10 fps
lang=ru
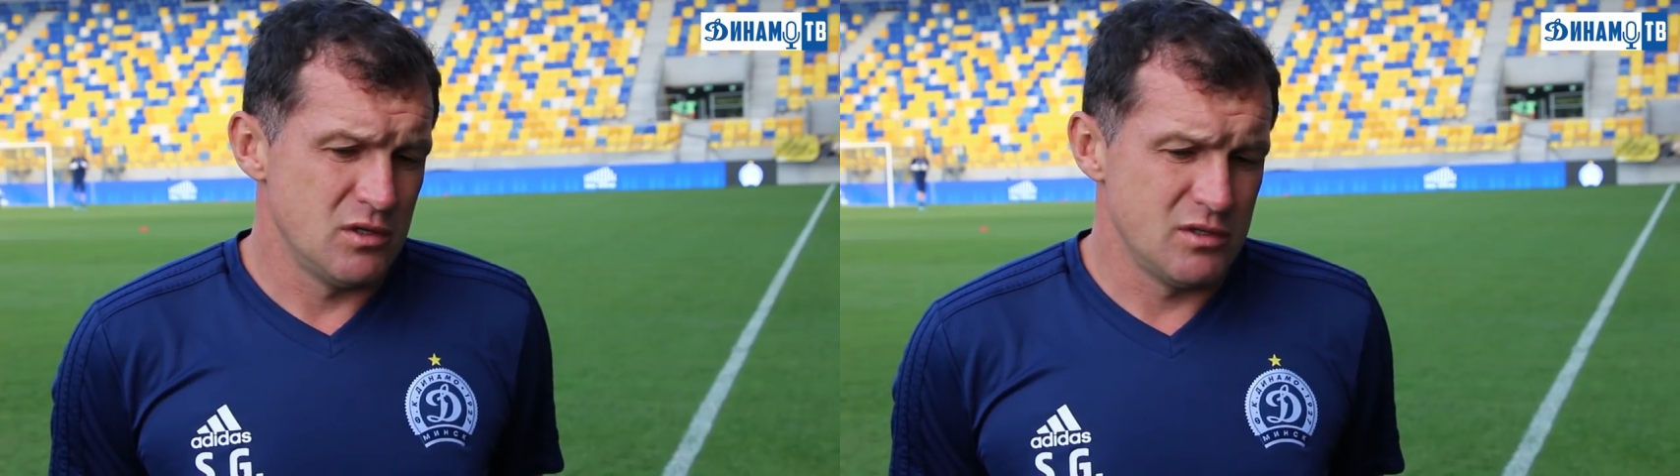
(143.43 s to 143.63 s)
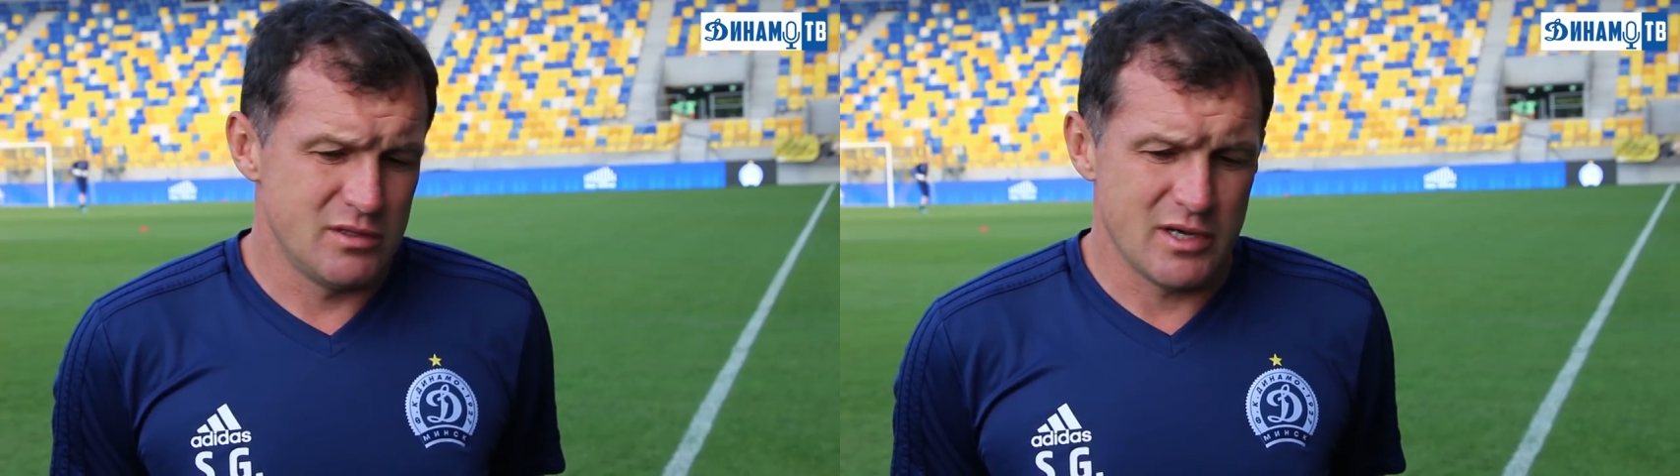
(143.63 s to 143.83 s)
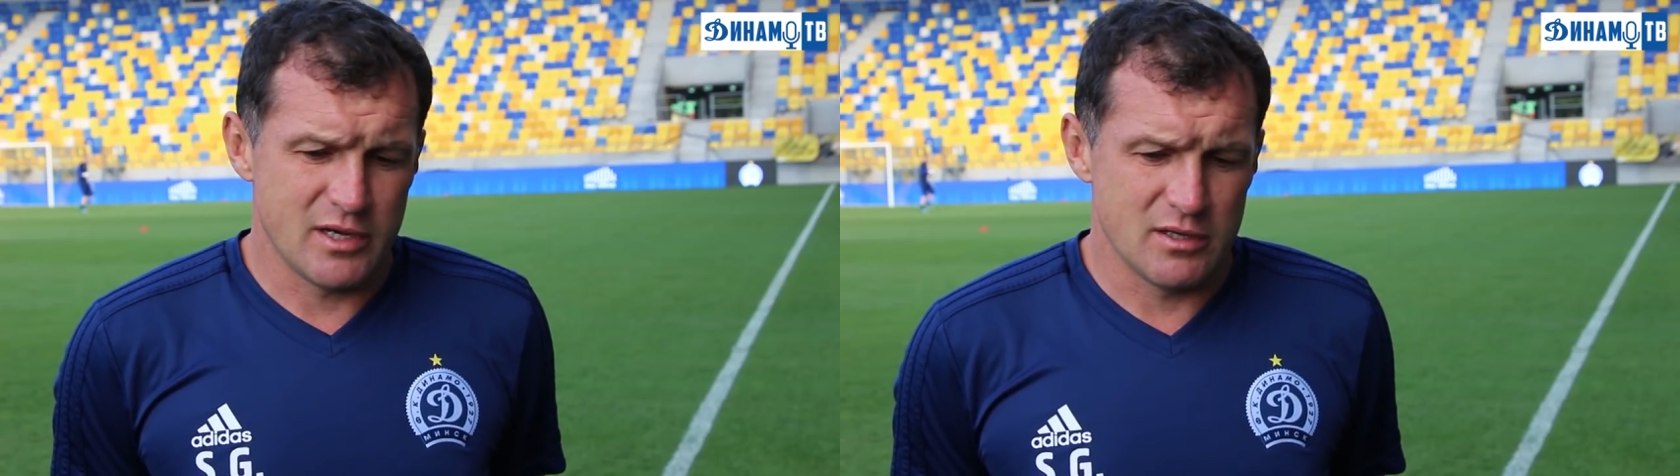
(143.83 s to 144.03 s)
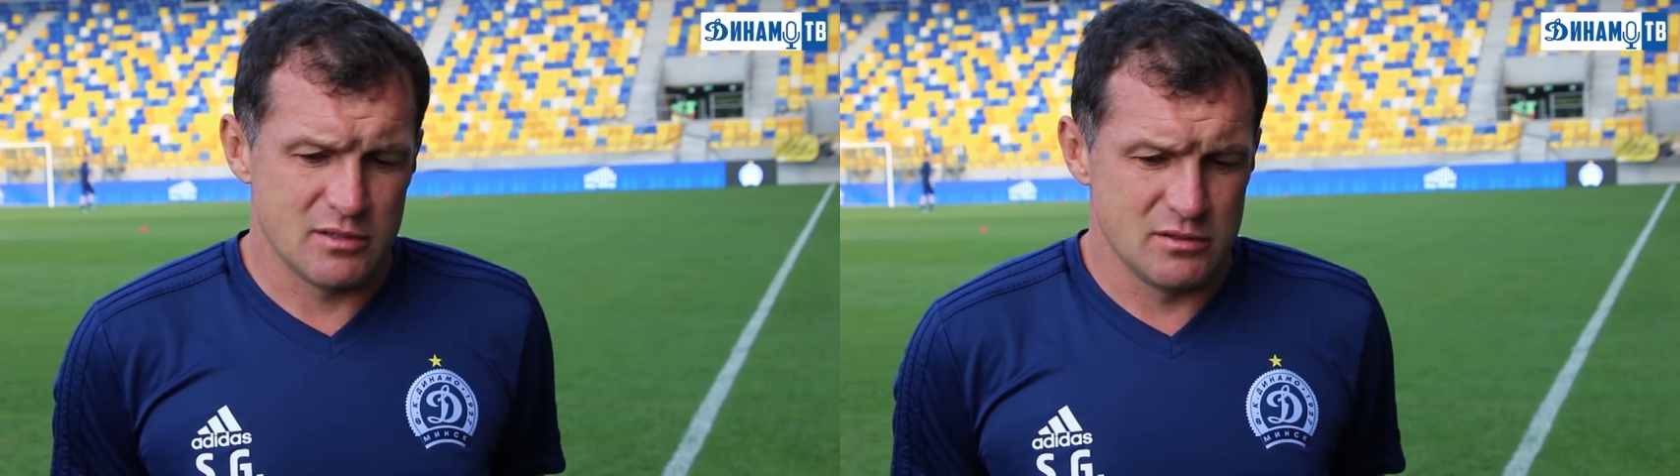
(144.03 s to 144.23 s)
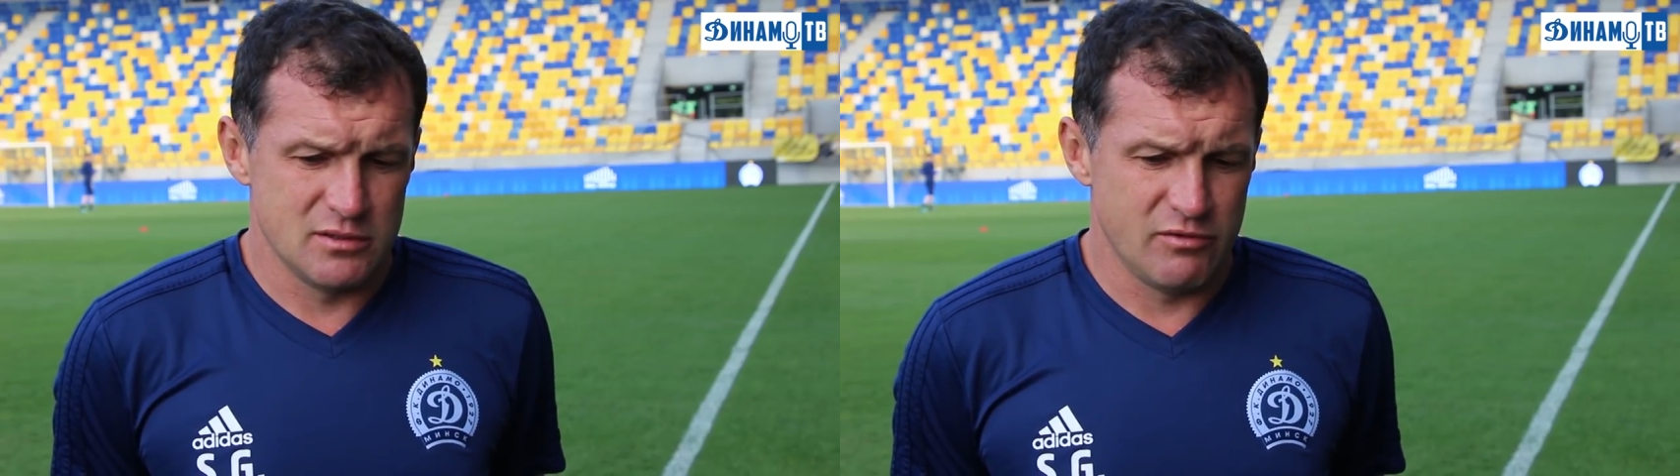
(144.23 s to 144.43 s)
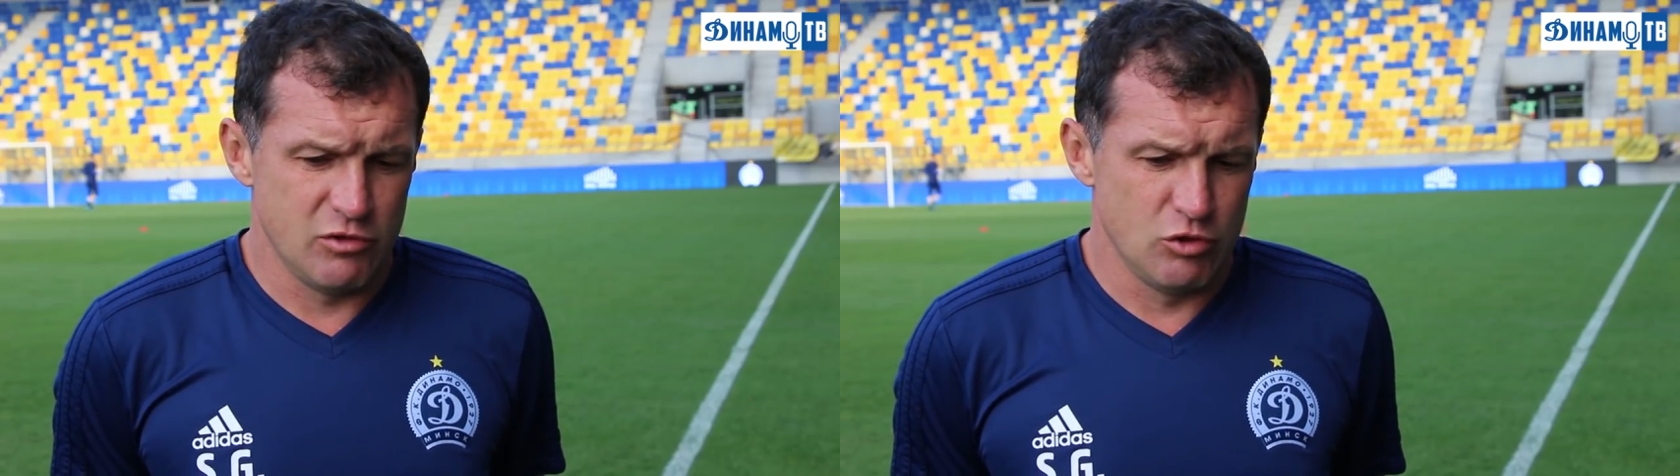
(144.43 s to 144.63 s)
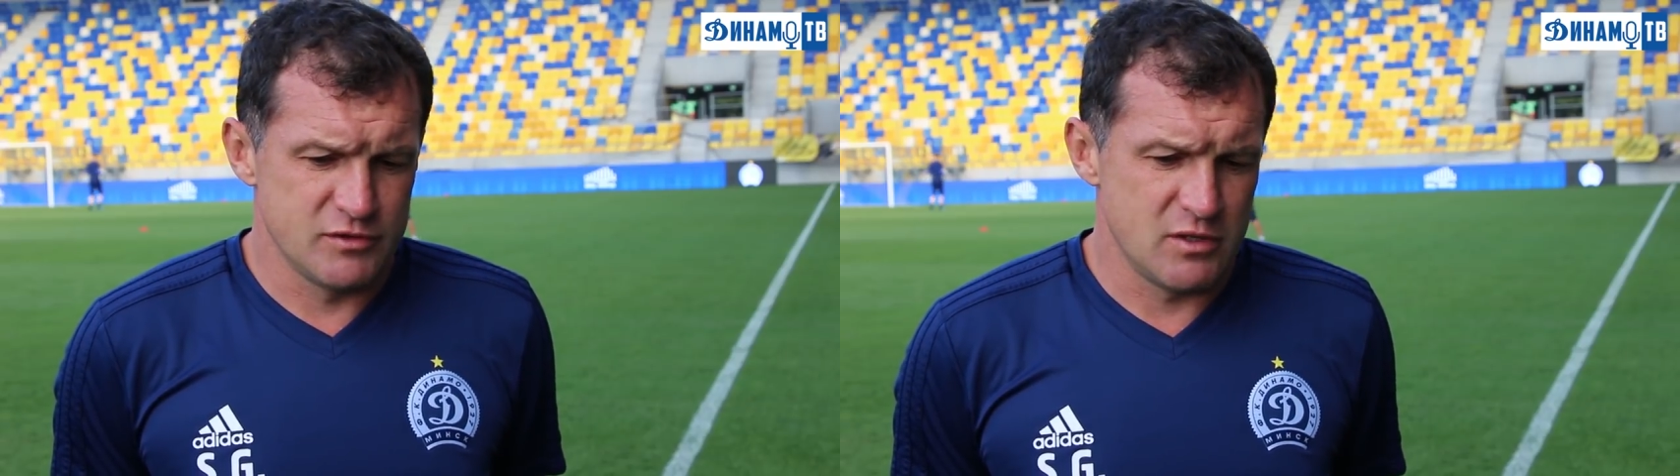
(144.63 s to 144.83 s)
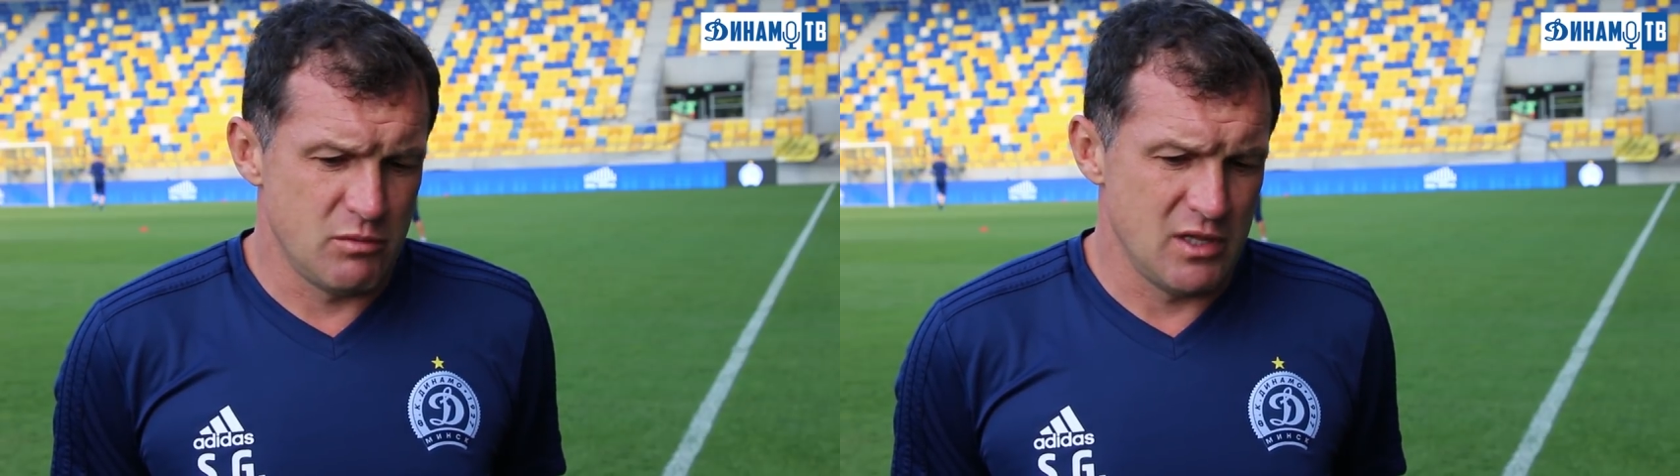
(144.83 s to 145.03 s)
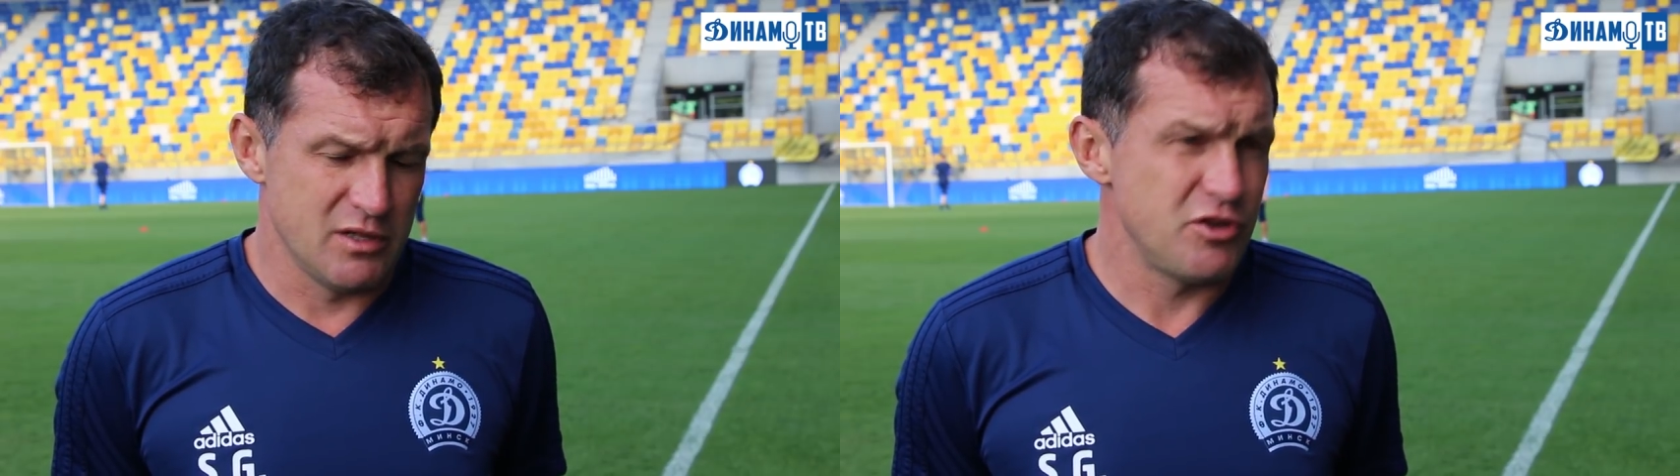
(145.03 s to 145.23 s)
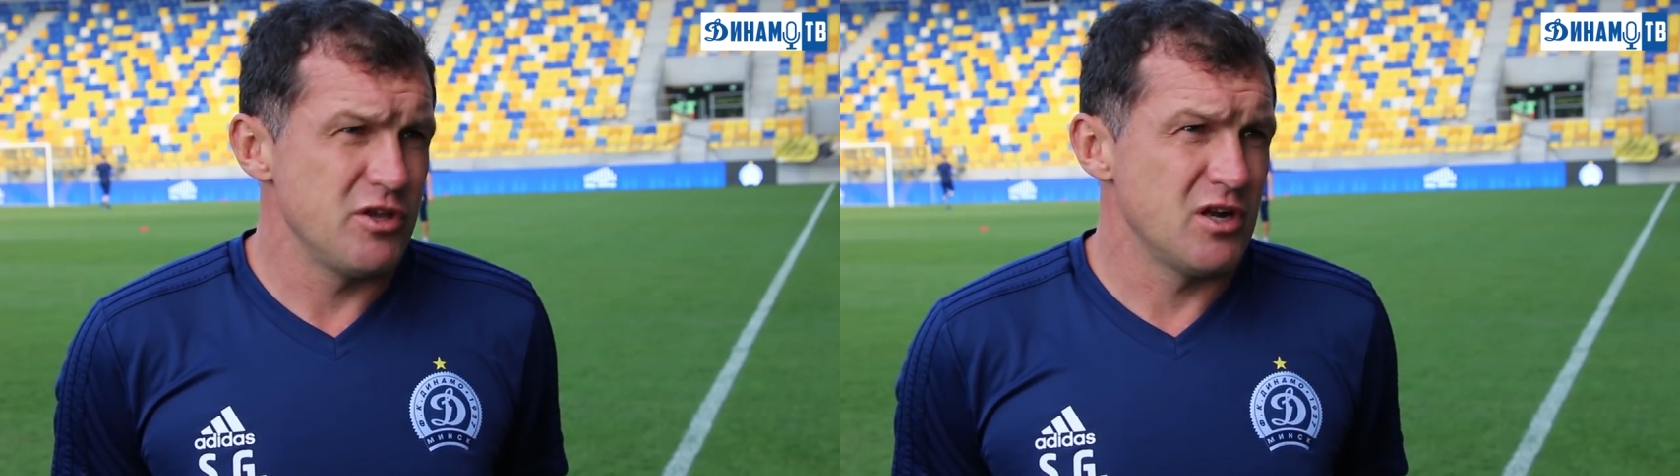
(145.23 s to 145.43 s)
Э, так как Новоловский
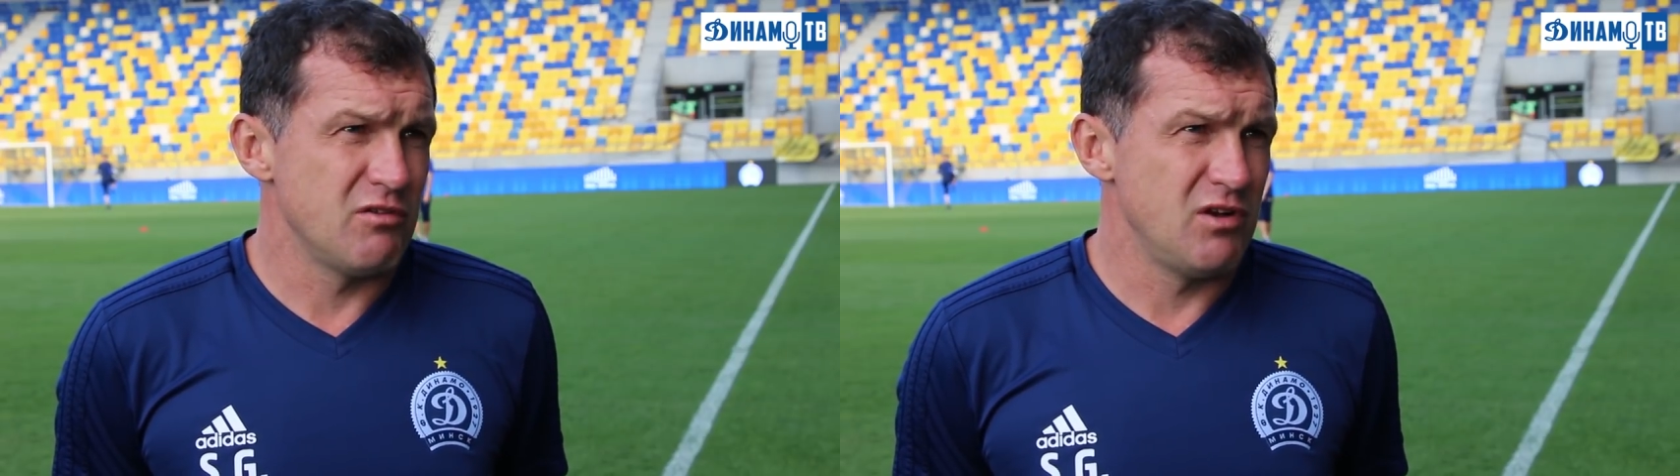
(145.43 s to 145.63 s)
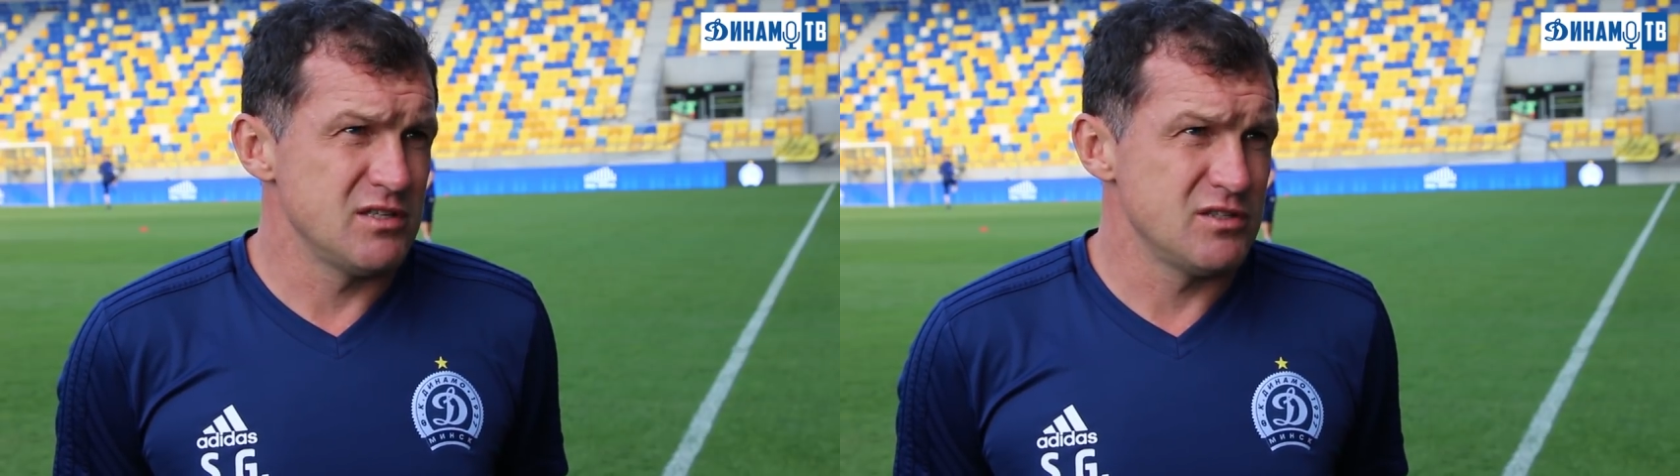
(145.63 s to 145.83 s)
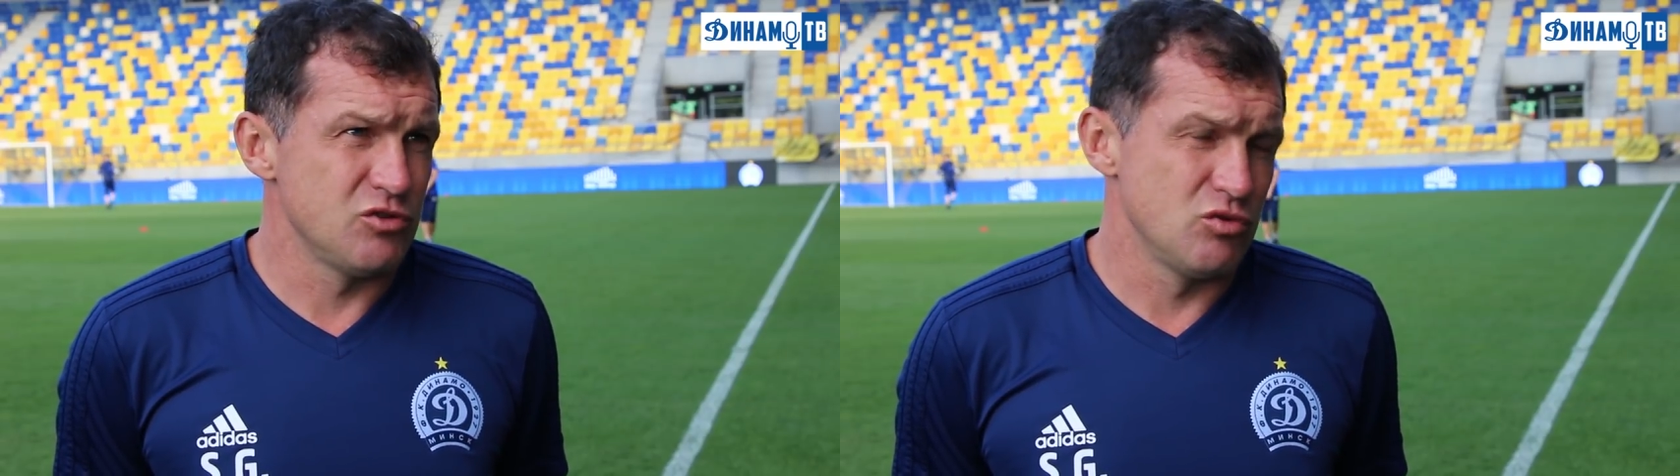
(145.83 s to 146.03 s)
мало тренировался,